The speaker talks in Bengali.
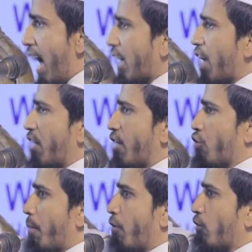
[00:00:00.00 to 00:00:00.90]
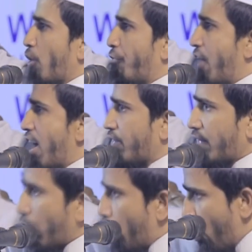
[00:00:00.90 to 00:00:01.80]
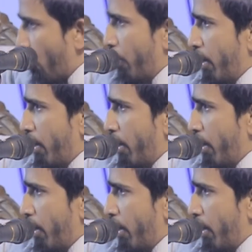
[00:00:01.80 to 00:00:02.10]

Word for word: আকাশের সমস্ত ফেরেস্তাগুলো